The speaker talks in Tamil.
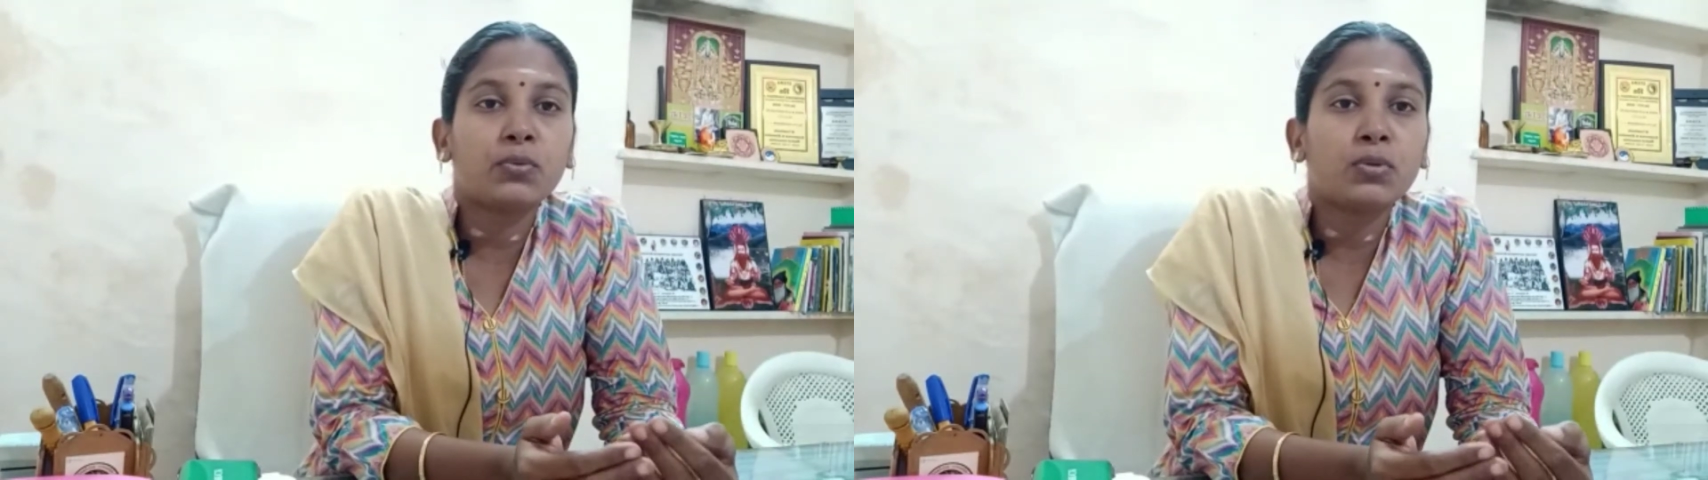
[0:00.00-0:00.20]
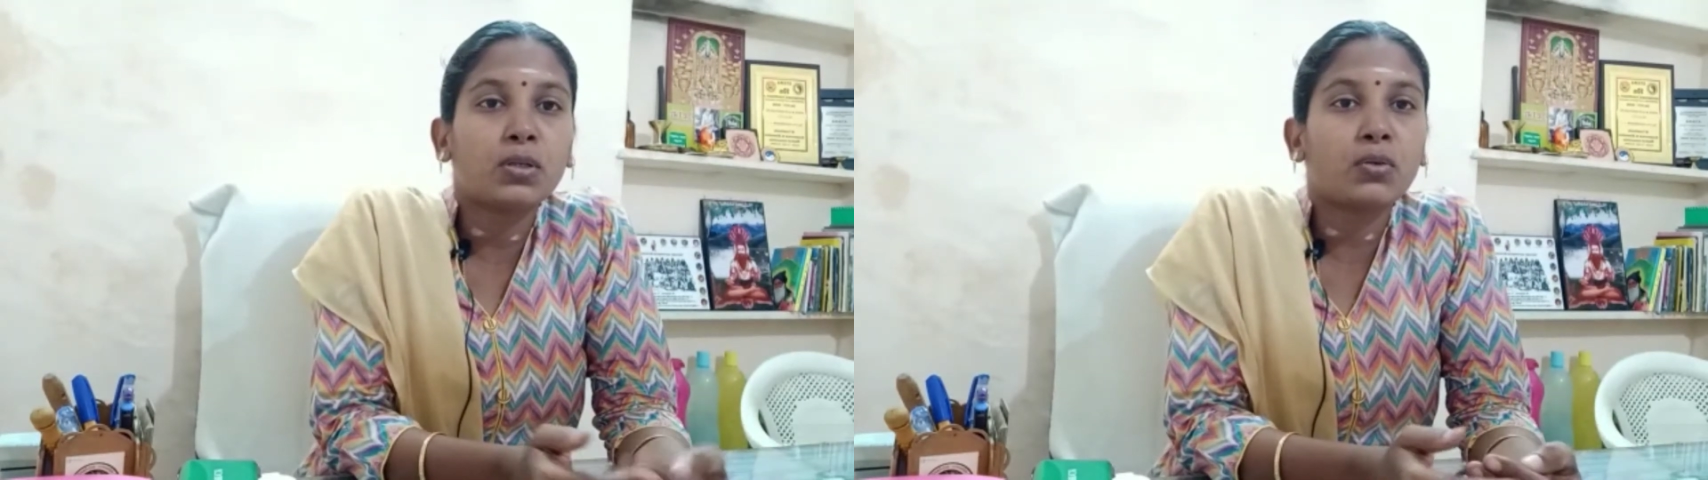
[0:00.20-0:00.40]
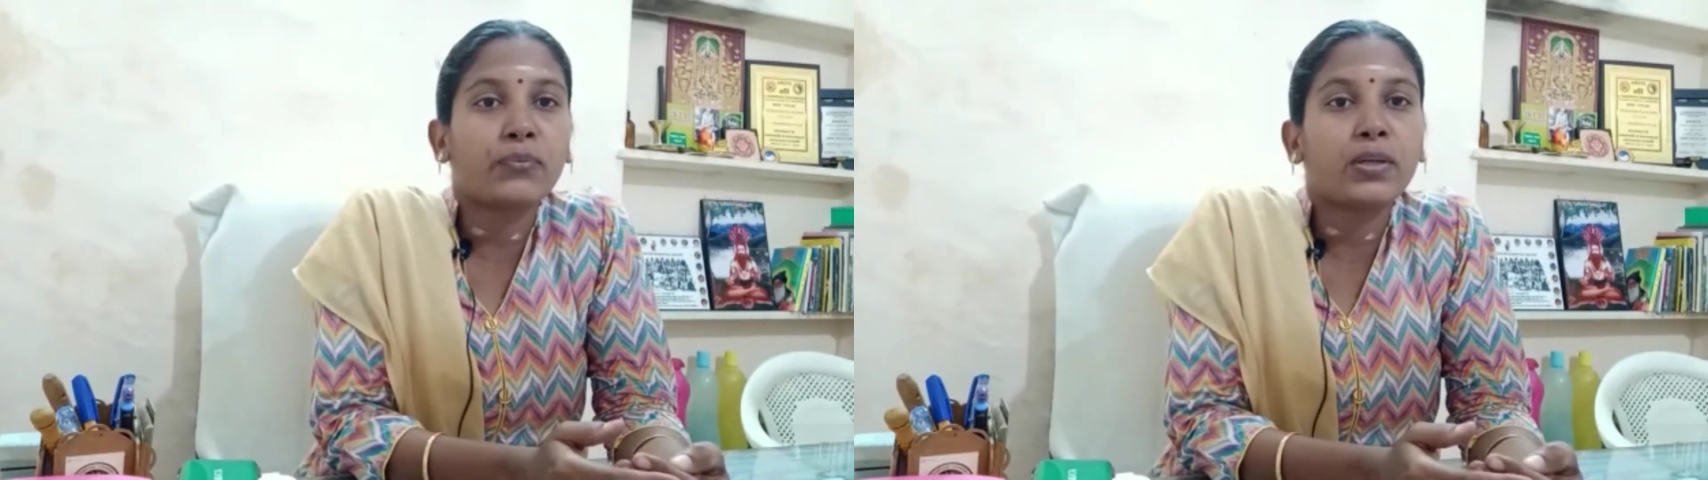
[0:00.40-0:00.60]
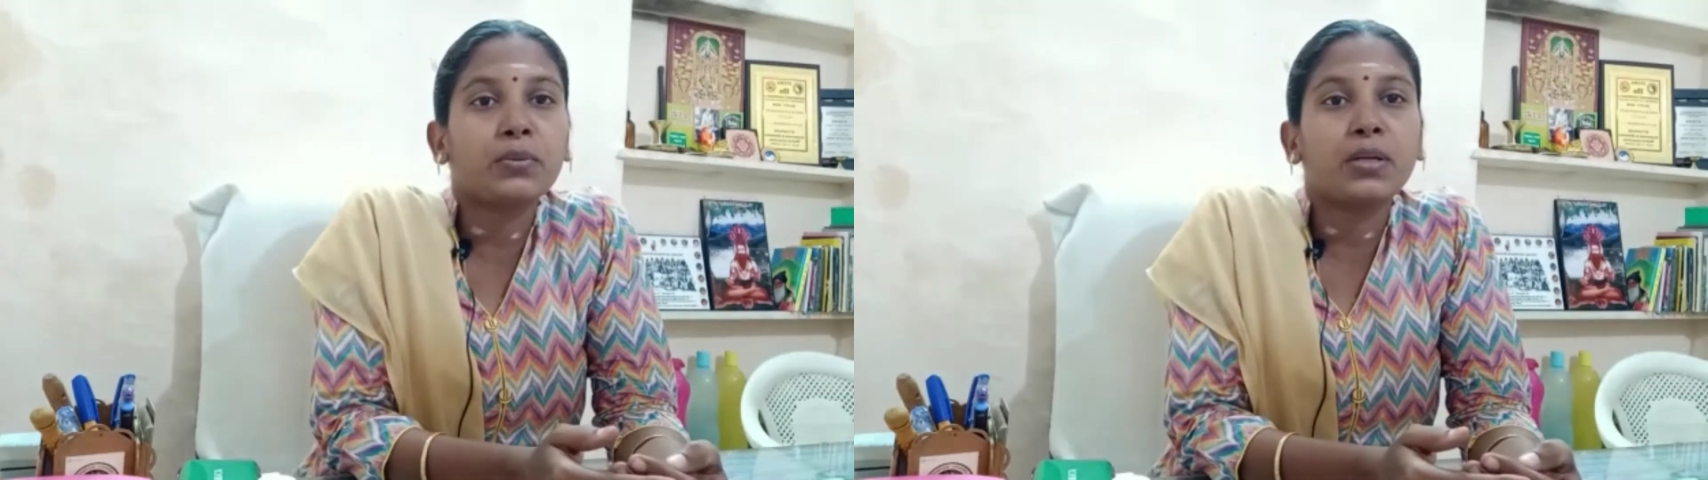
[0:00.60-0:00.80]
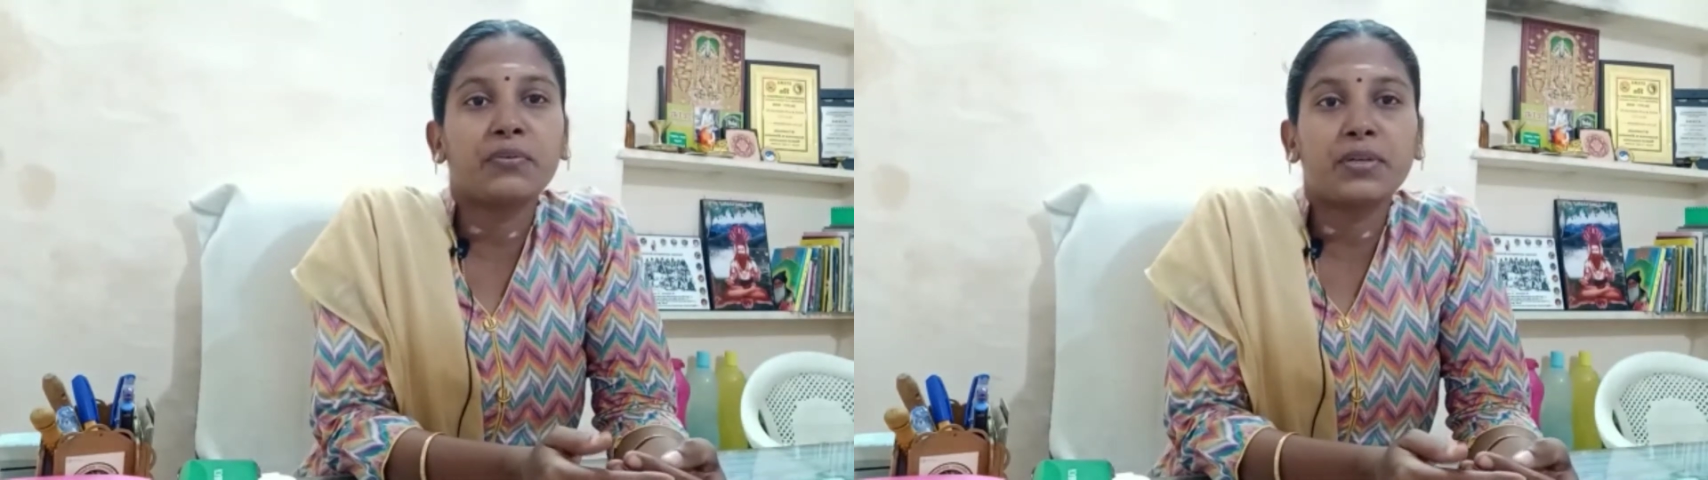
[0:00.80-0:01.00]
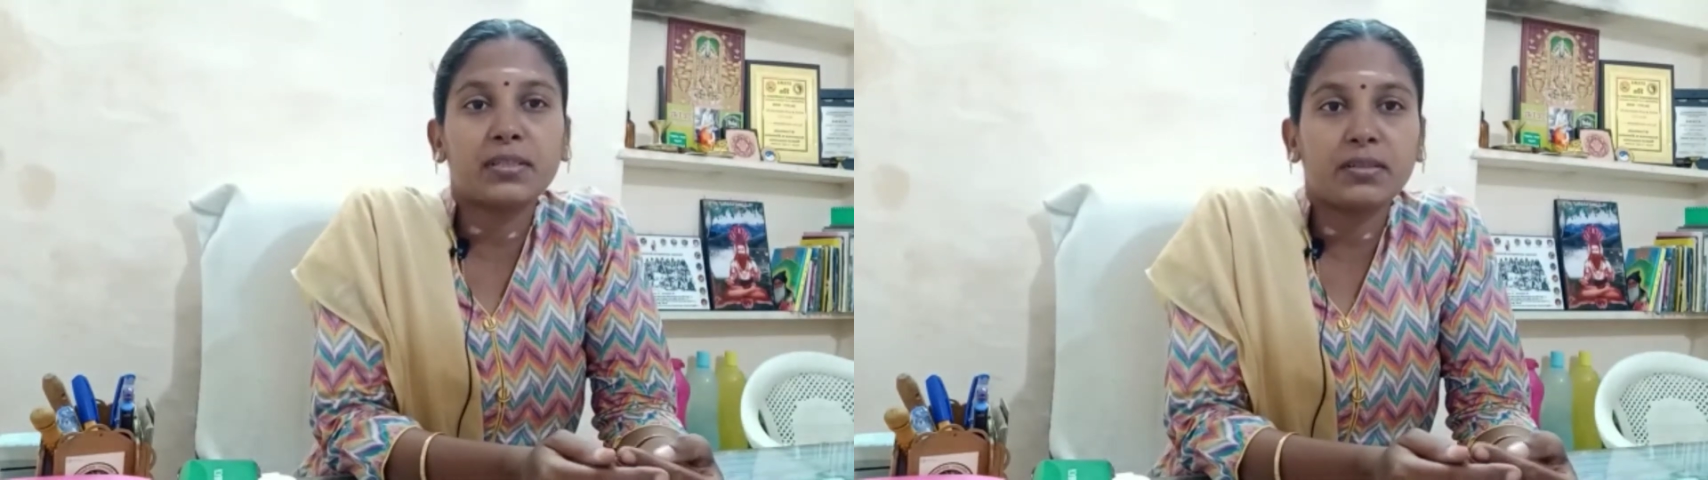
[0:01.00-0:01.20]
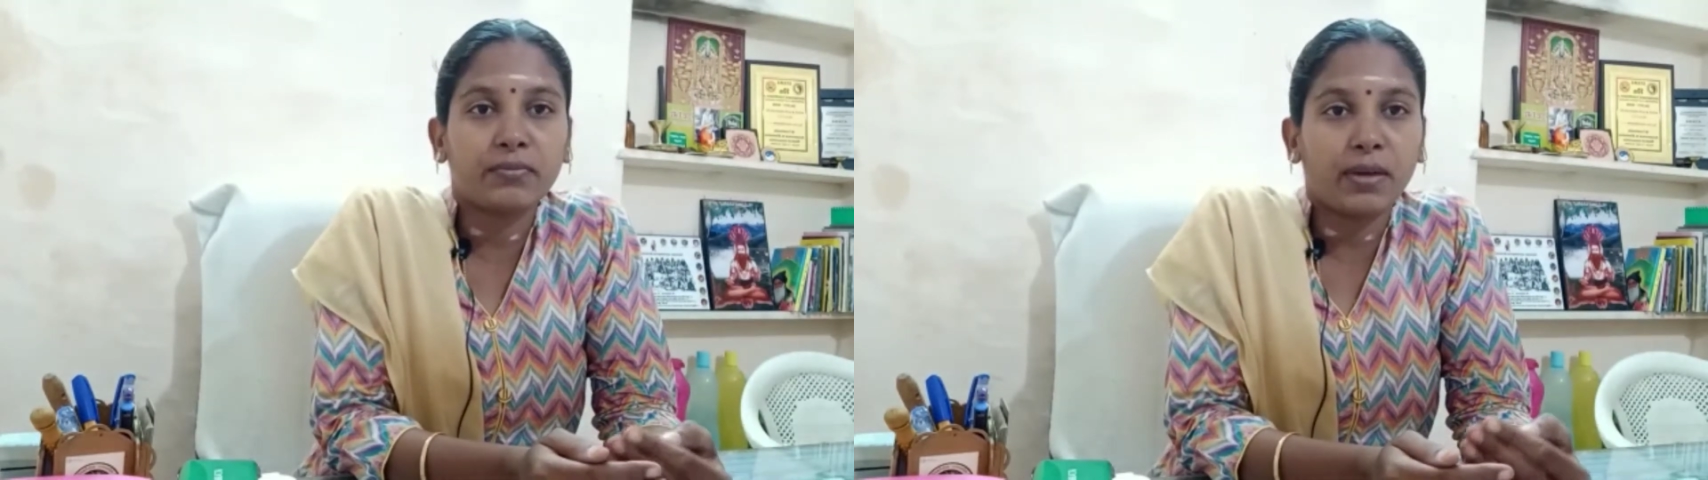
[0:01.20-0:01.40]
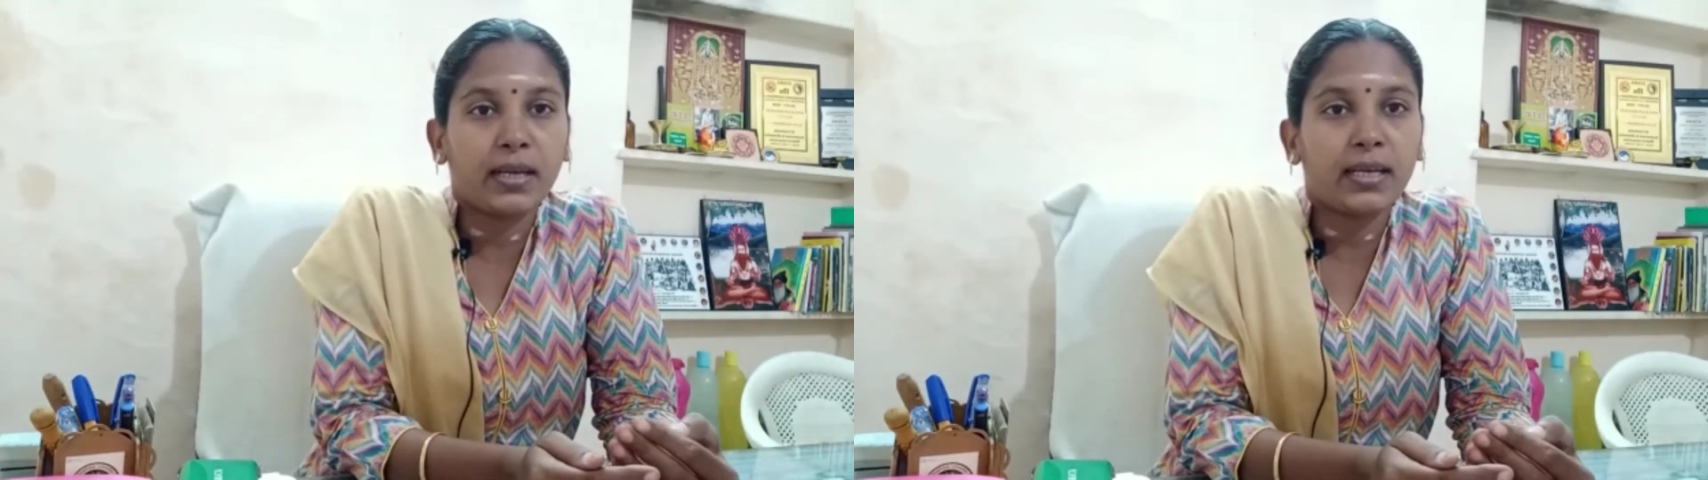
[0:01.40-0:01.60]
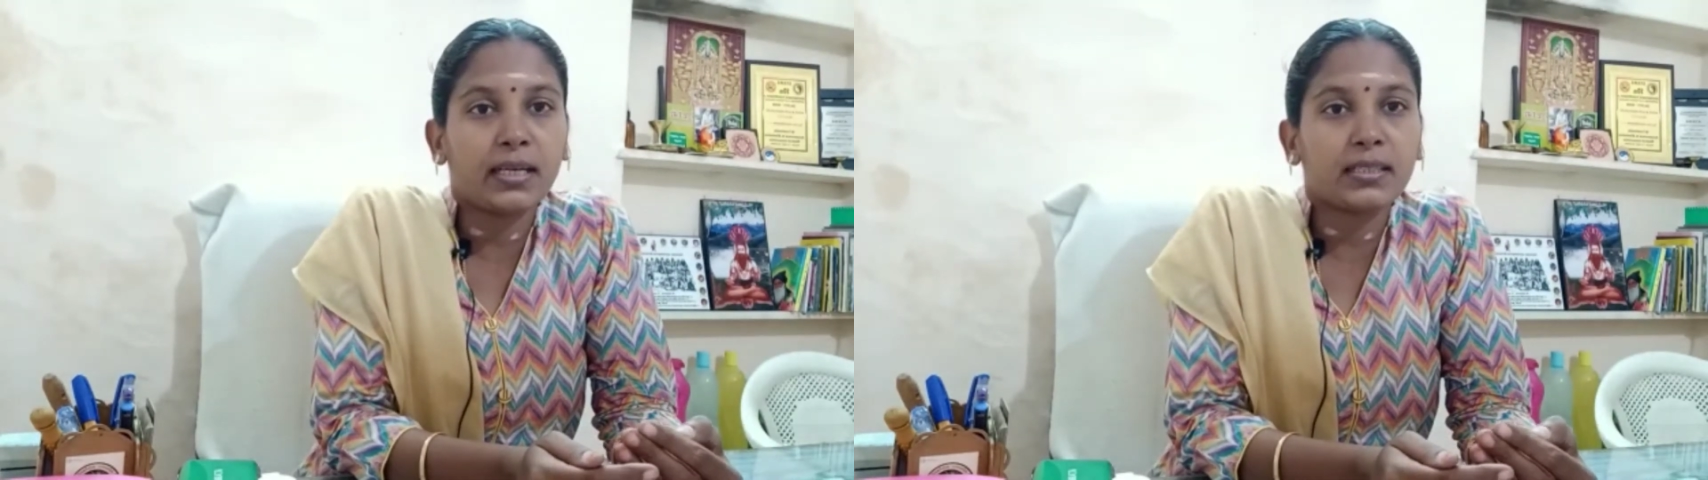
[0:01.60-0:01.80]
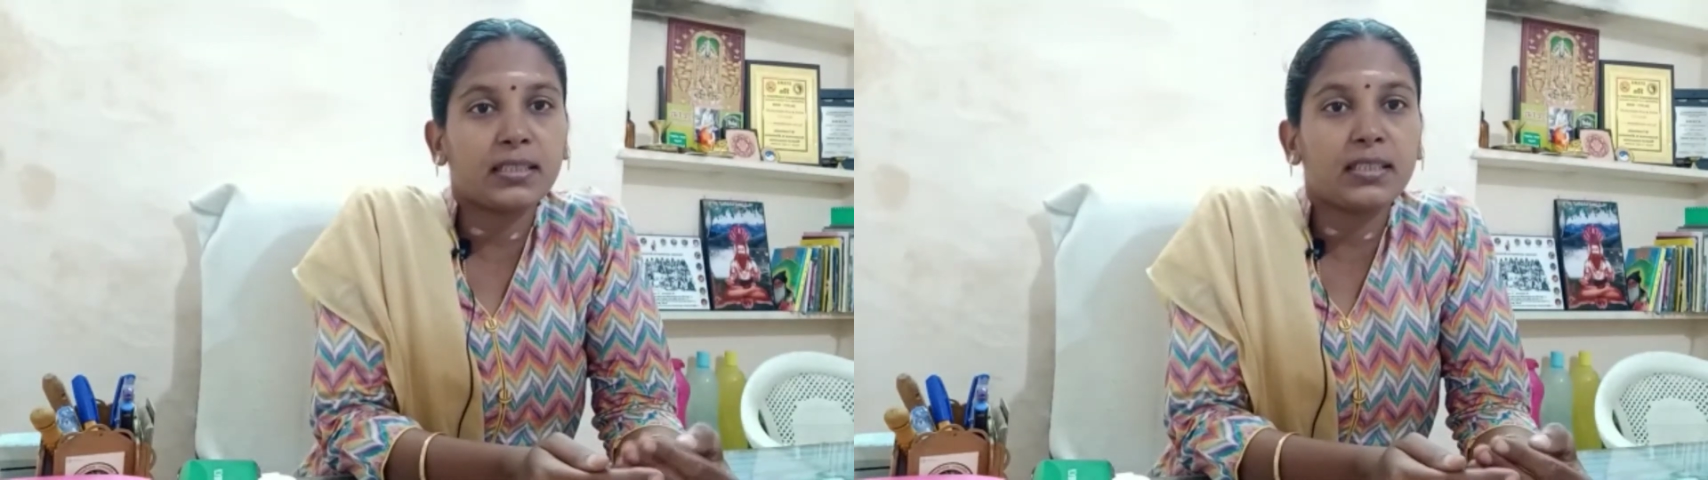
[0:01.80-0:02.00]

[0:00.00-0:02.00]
உள்ளுணர்வையும் கவனித்ததன் வாயிலாக